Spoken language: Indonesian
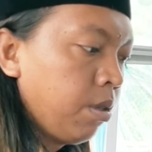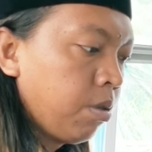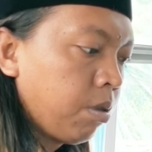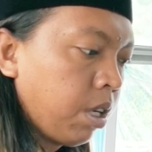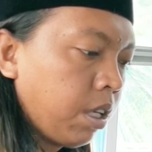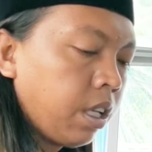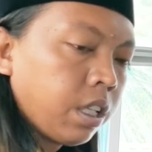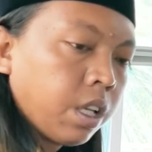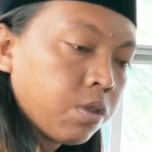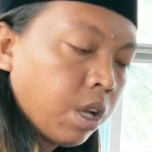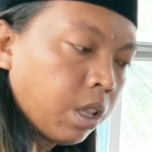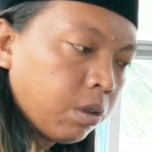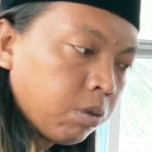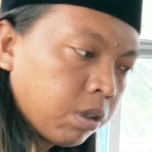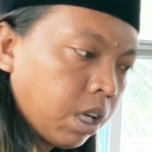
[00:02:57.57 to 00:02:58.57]
sudah kita
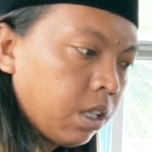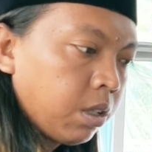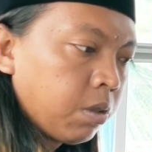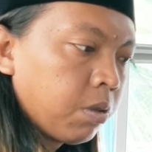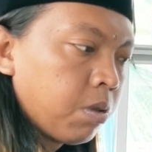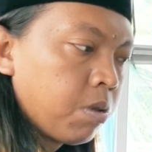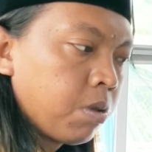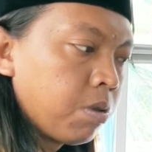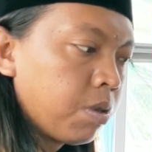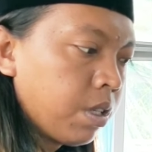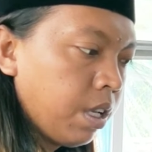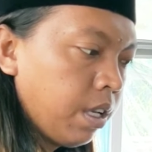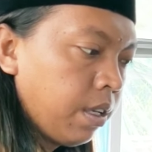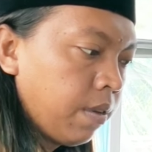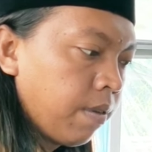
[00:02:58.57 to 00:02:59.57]
satukan
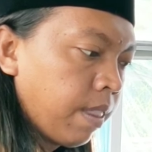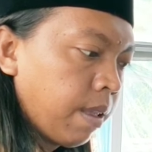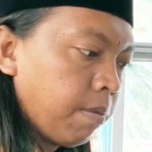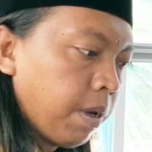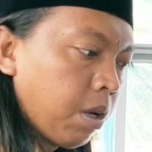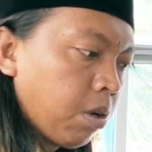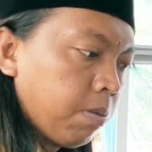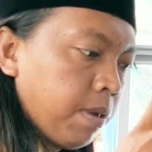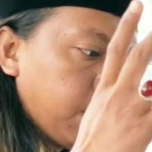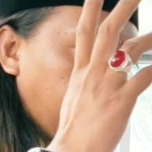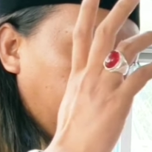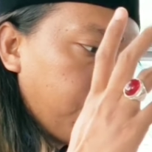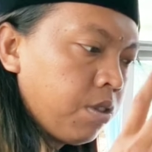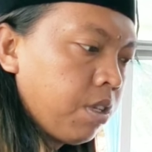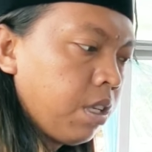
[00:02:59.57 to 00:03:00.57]
khususnya baru
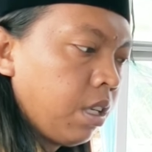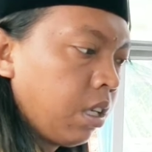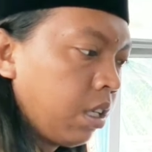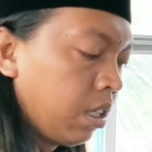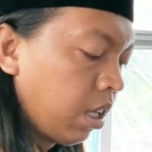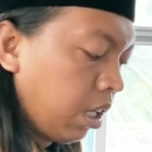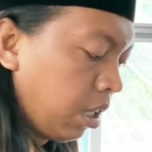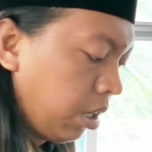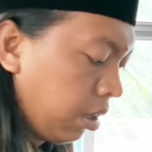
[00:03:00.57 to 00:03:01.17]
minta izin dan